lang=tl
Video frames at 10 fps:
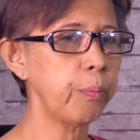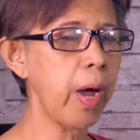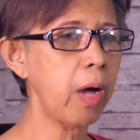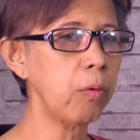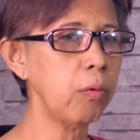
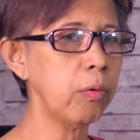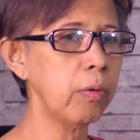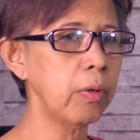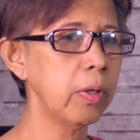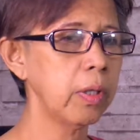paa
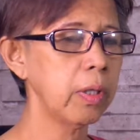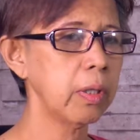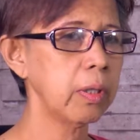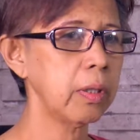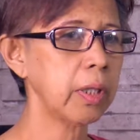ko,
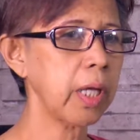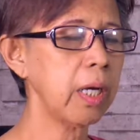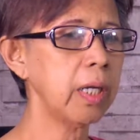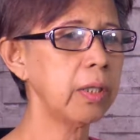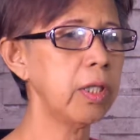
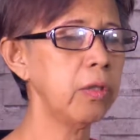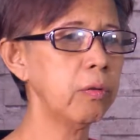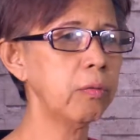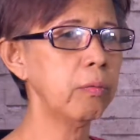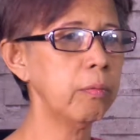natanggal din
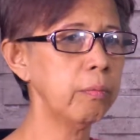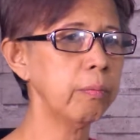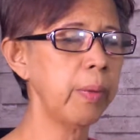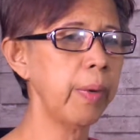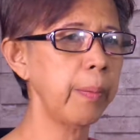yung
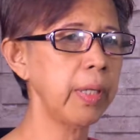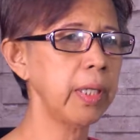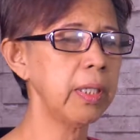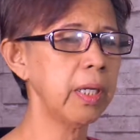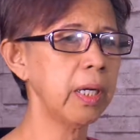
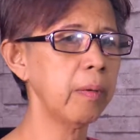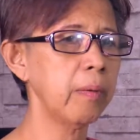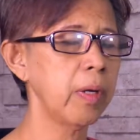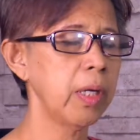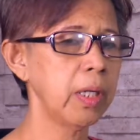pamamanhin
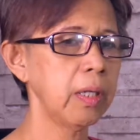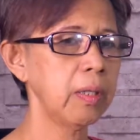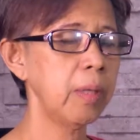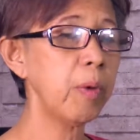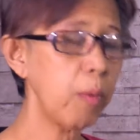niya.
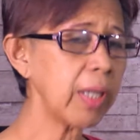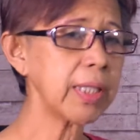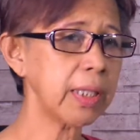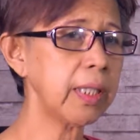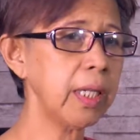
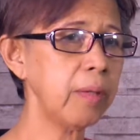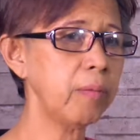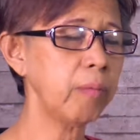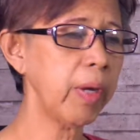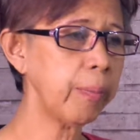Nabawasan
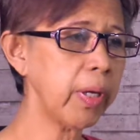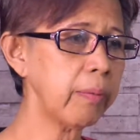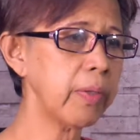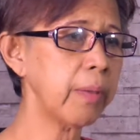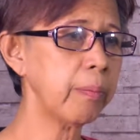din. May
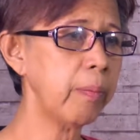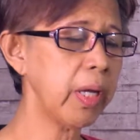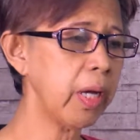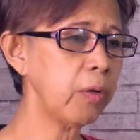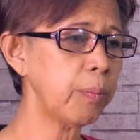pain siya,
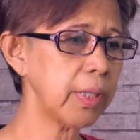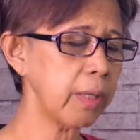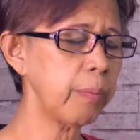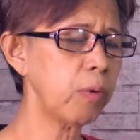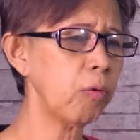may ano pa
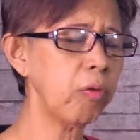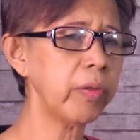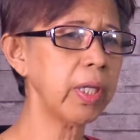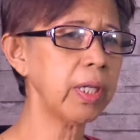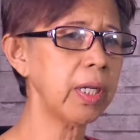siya, pero
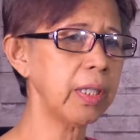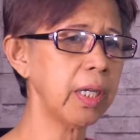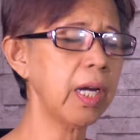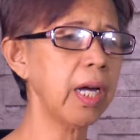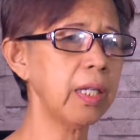konti na lang,
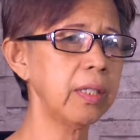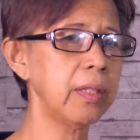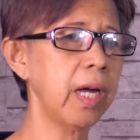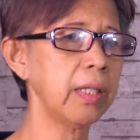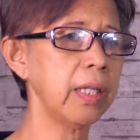hindi kagaya
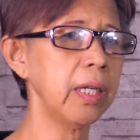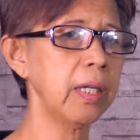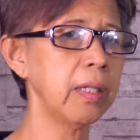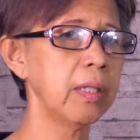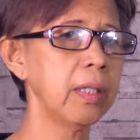ng
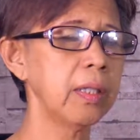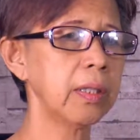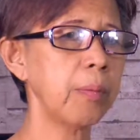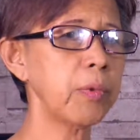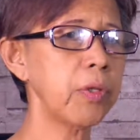dati.
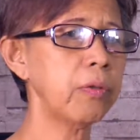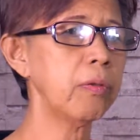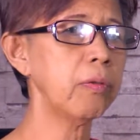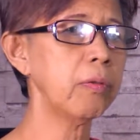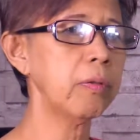Tapos
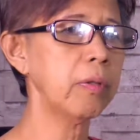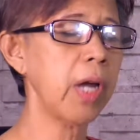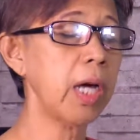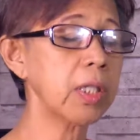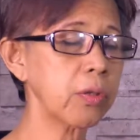yung
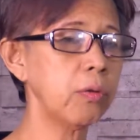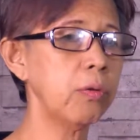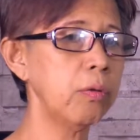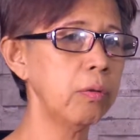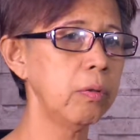lakas
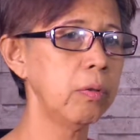ko,